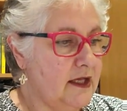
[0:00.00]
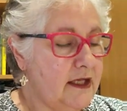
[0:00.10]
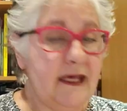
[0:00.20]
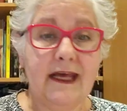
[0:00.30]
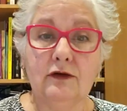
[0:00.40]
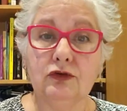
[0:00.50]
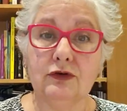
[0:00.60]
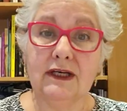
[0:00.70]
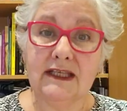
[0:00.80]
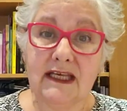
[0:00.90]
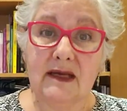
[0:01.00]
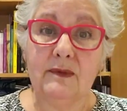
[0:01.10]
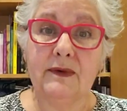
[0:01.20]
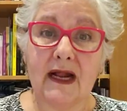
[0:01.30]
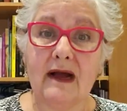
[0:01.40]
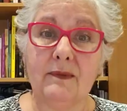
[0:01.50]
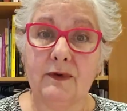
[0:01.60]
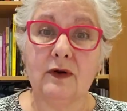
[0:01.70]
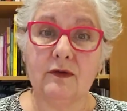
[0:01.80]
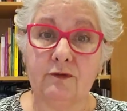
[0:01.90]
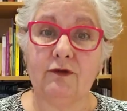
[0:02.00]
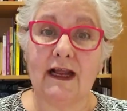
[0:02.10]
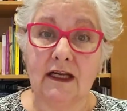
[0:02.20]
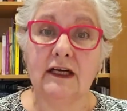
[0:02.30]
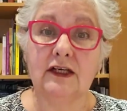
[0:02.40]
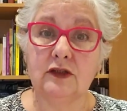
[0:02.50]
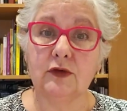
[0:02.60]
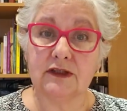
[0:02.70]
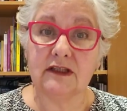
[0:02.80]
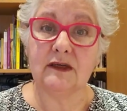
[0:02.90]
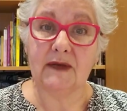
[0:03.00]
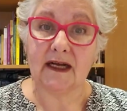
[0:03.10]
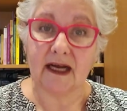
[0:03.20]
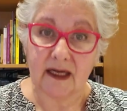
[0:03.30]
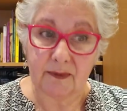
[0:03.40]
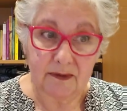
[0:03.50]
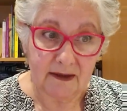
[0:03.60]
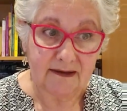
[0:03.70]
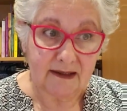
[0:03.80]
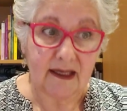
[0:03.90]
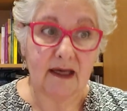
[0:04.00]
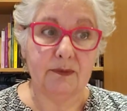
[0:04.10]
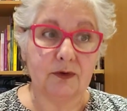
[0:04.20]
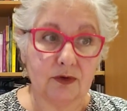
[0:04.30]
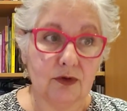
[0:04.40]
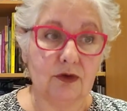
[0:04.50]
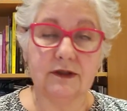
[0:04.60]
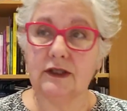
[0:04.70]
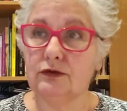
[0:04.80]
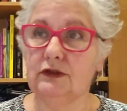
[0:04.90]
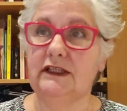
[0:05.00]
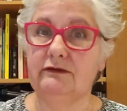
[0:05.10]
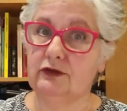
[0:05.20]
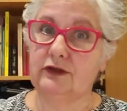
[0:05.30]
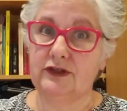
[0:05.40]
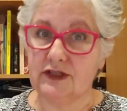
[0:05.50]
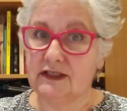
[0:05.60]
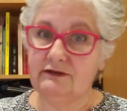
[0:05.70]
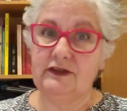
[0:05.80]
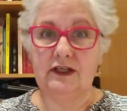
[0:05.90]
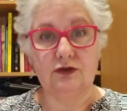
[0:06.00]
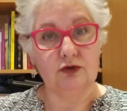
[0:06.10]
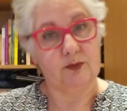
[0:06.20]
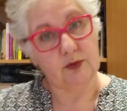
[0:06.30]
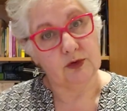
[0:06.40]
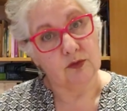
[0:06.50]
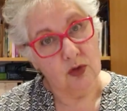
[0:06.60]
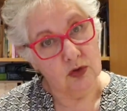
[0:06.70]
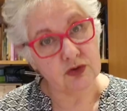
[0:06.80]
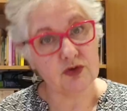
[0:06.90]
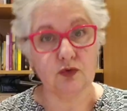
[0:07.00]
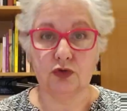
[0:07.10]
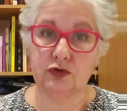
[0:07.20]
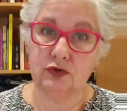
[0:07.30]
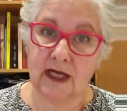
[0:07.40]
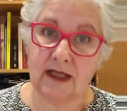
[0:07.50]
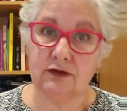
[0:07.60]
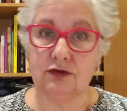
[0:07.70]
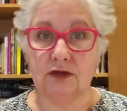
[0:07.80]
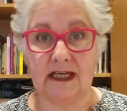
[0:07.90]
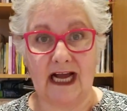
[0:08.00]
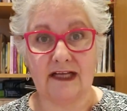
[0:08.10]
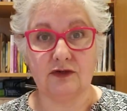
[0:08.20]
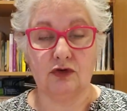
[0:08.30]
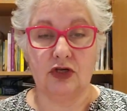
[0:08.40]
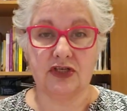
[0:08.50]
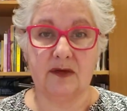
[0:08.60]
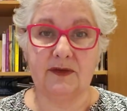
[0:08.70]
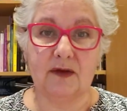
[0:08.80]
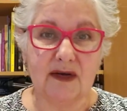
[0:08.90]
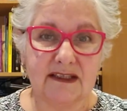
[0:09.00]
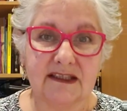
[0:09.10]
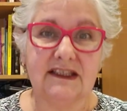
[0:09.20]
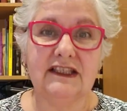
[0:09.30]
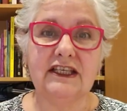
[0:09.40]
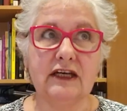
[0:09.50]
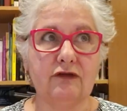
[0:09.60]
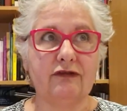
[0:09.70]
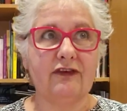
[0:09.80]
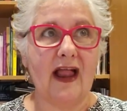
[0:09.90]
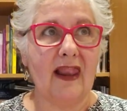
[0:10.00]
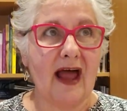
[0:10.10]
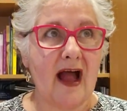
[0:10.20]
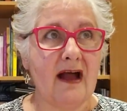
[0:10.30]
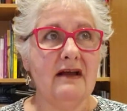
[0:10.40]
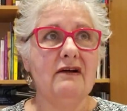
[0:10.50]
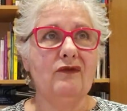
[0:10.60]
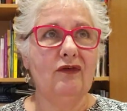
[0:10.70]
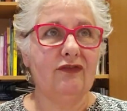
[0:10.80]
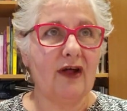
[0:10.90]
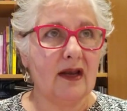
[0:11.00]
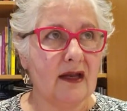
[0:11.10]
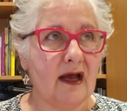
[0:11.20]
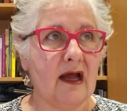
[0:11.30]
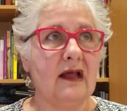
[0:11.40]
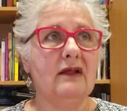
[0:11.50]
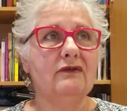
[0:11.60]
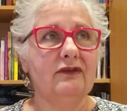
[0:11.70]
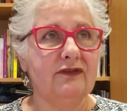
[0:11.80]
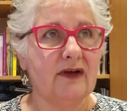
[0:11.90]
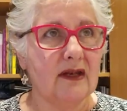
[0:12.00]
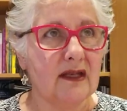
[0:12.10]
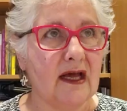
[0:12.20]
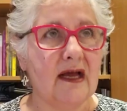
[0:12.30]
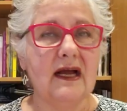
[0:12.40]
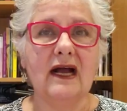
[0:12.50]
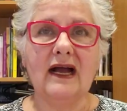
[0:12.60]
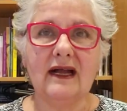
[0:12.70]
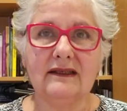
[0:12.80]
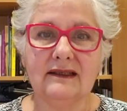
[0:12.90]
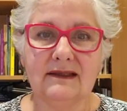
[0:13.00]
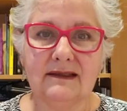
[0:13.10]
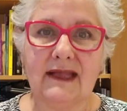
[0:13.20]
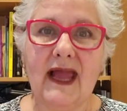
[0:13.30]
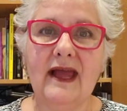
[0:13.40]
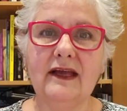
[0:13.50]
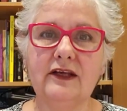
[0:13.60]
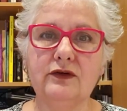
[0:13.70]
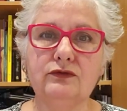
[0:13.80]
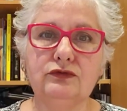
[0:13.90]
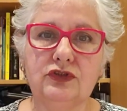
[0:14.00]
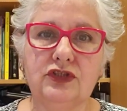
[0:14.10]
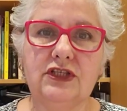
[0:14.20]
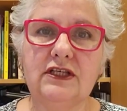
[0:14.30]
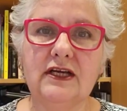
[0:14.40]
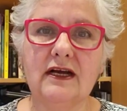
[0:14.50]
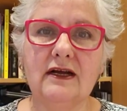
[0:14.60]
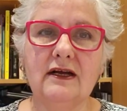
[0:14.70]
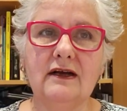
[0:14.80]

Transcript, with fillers: E eu estou aqui pra, pro, falando, botando a minha cara para bater, por conta do livro que eu escrevi, Tudo por um Monstro, o Outro Lado do Caso, Roger Abdelmanci, que eu vou falar, vou falar, vou falar, até que um dia